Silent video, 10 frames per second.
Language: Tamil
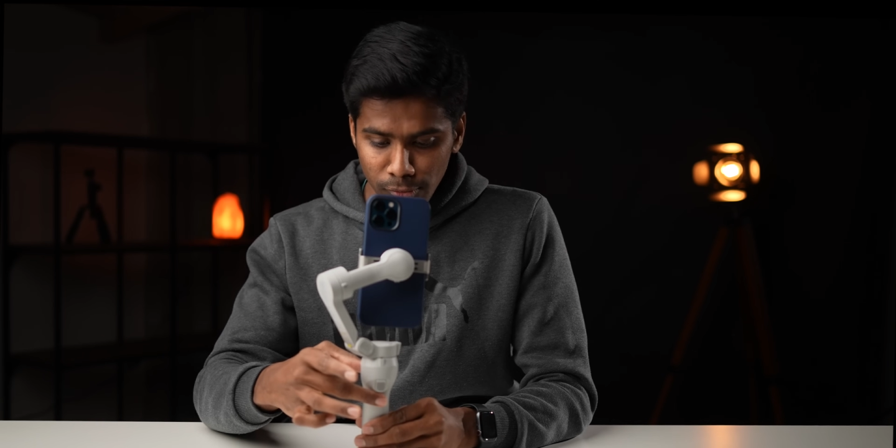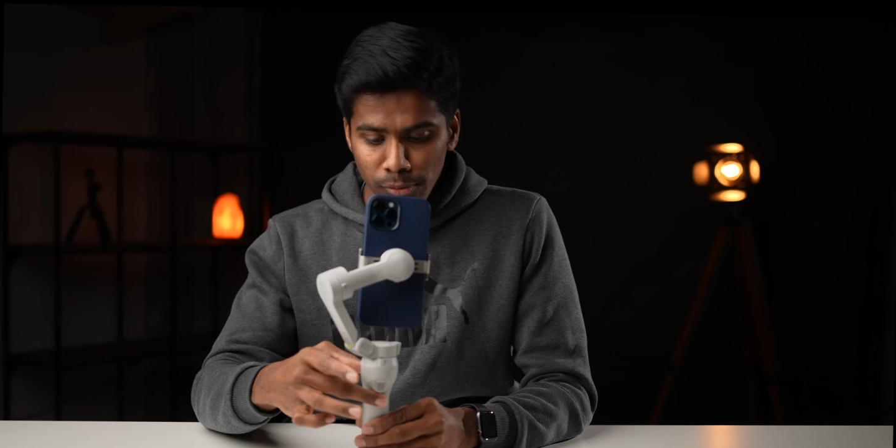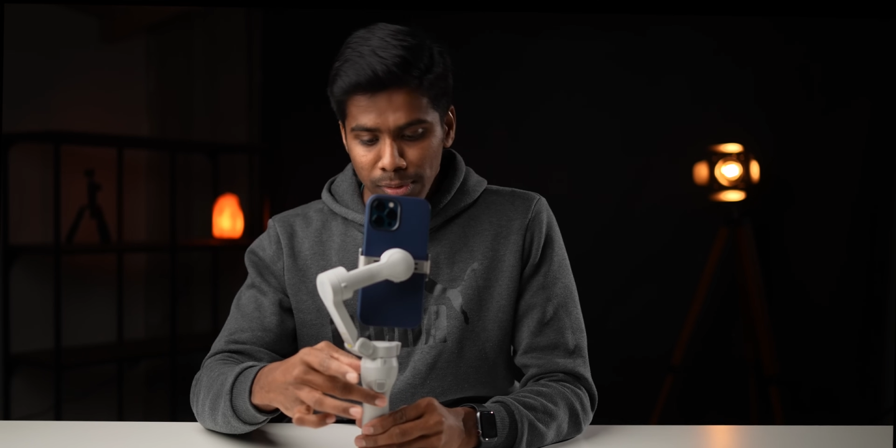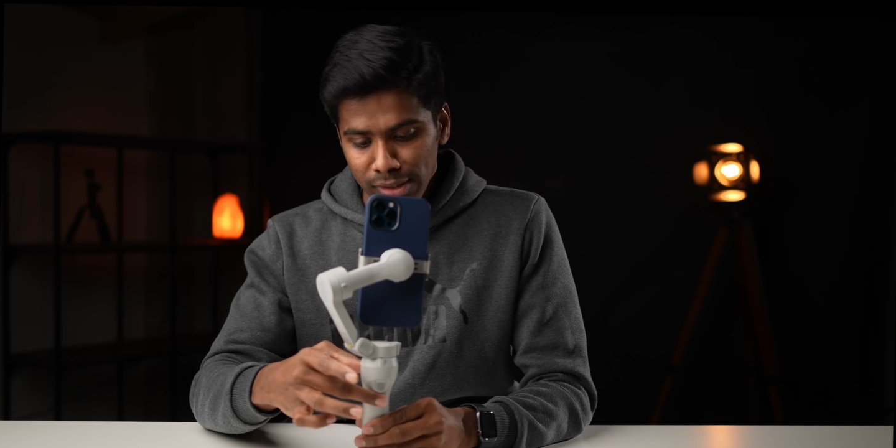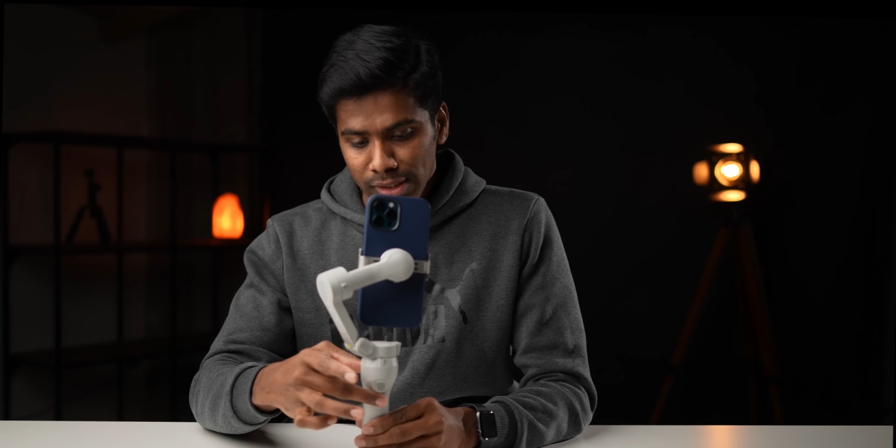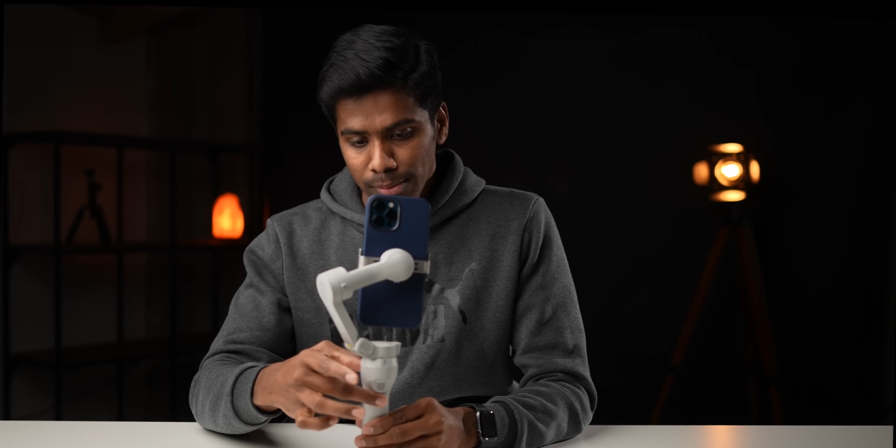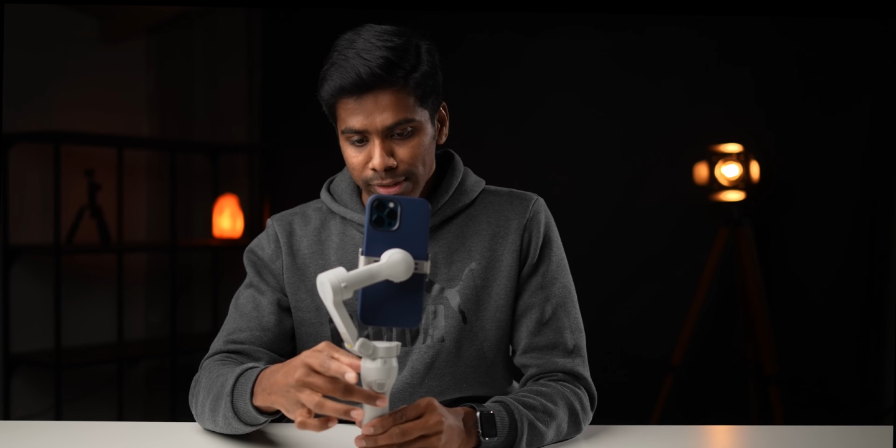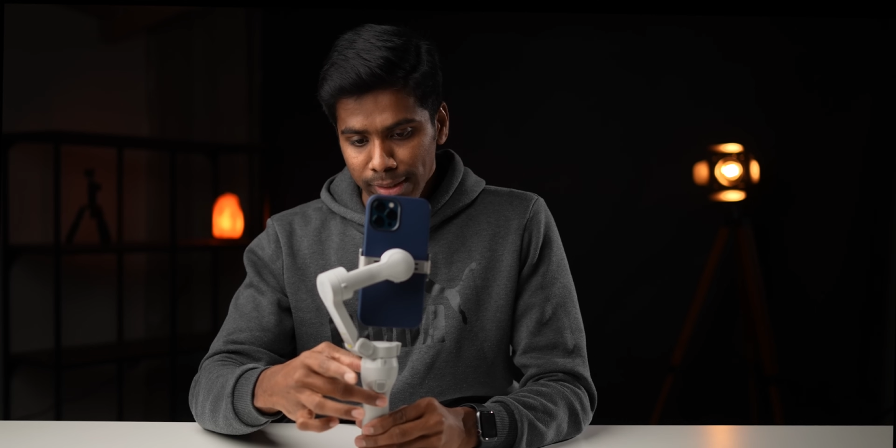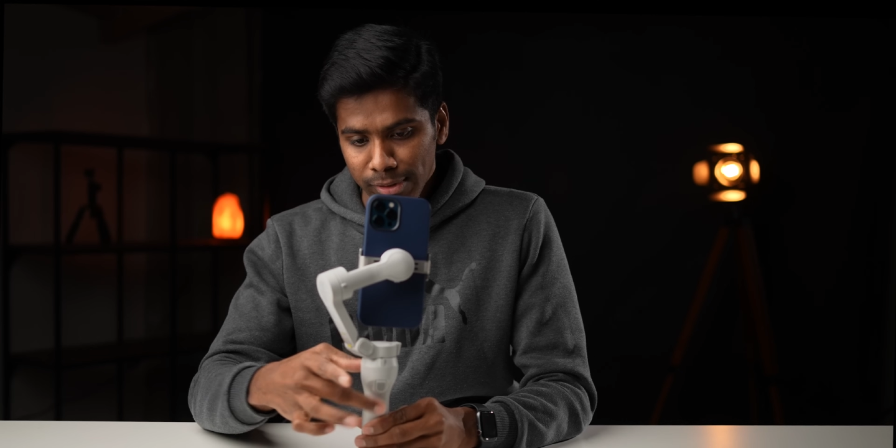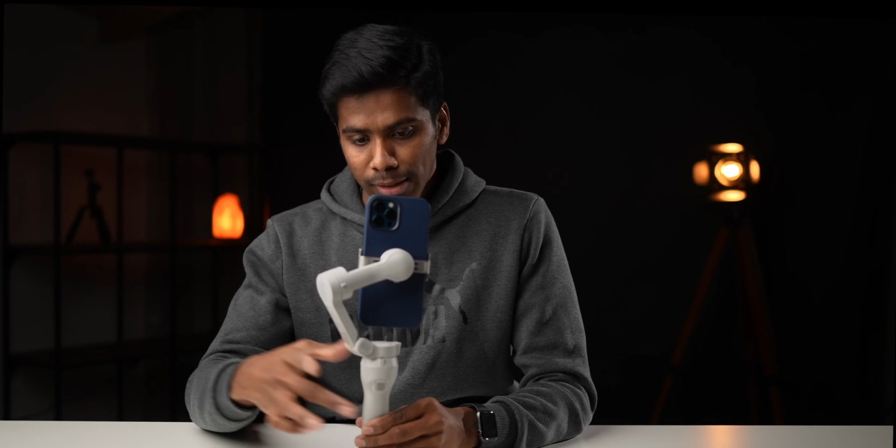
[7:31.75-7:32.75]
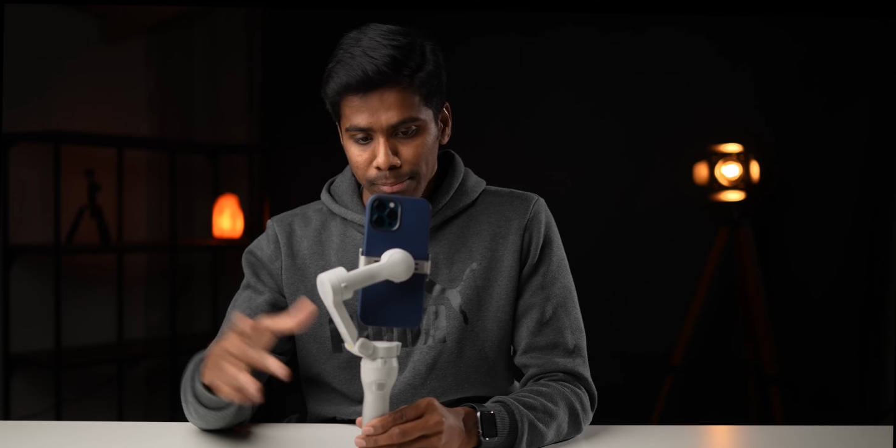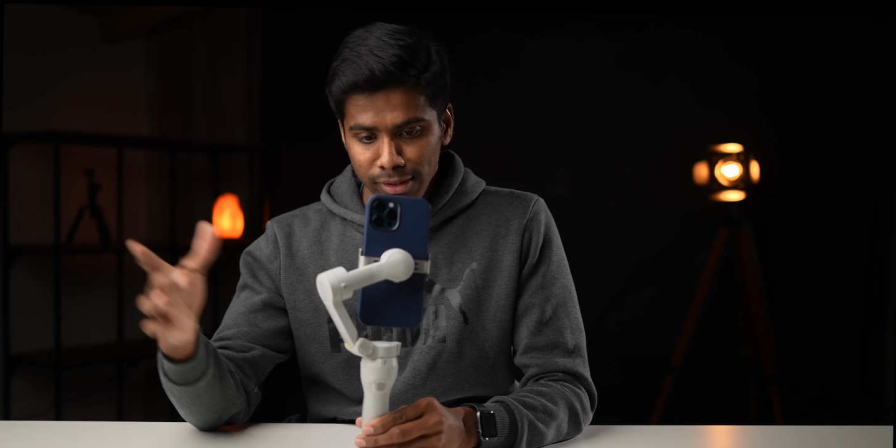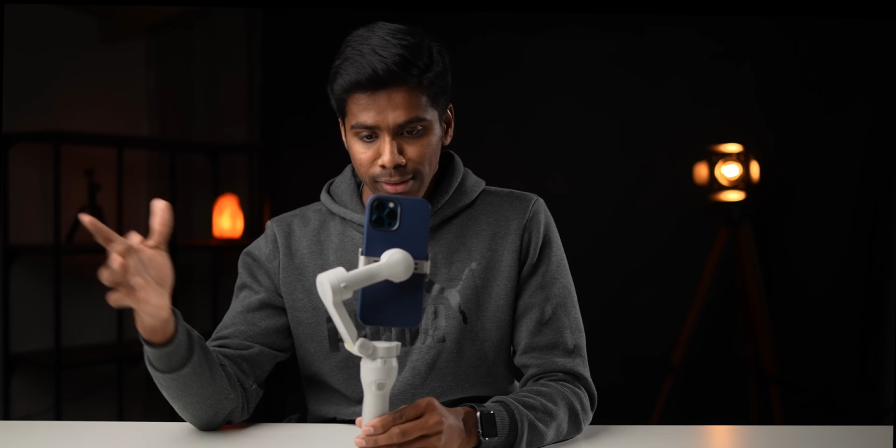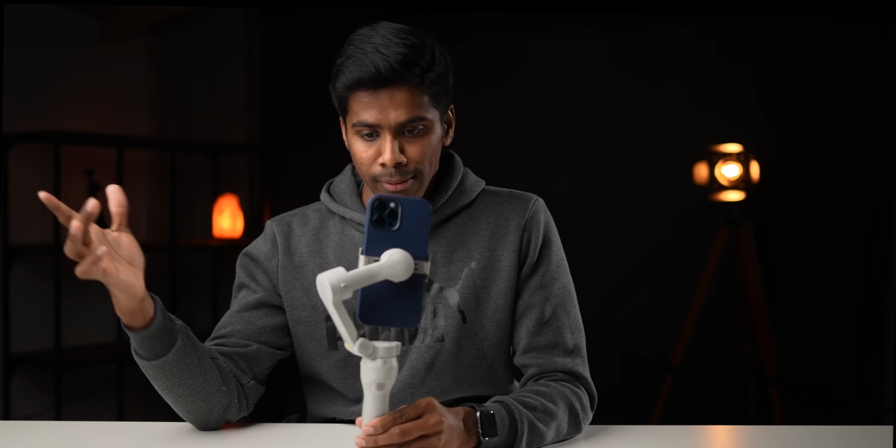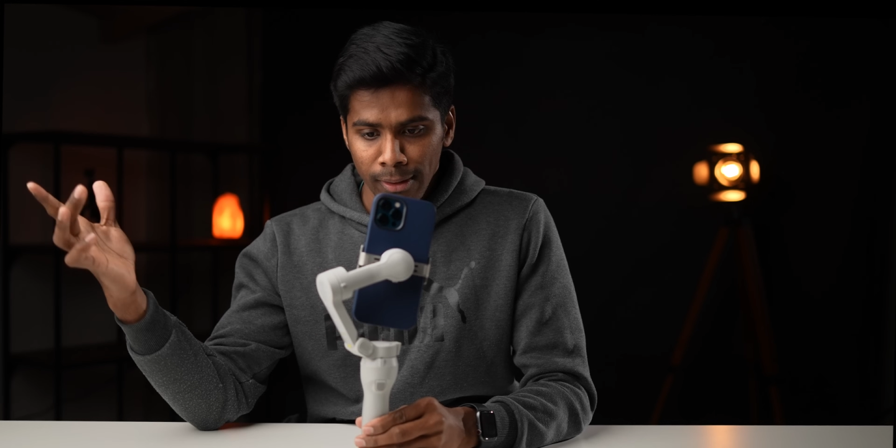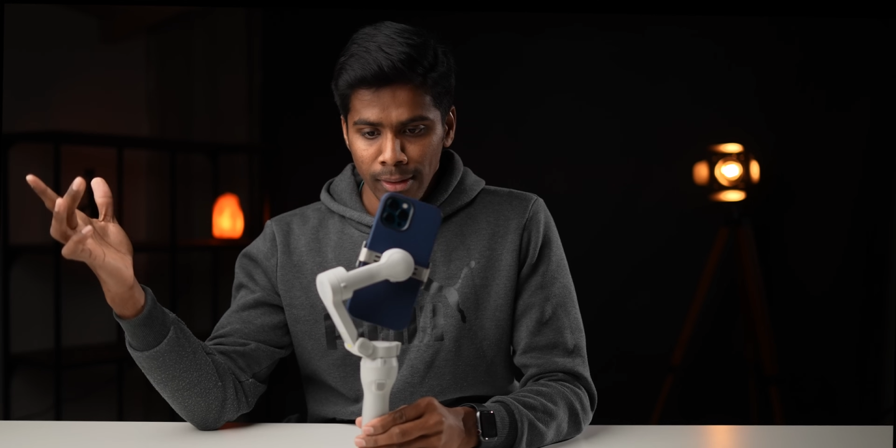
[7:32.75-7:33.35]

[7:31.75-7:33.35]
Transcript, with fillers: மோட் பட்டனை டபுள் டைம் டேப் பண்ணுங்கள்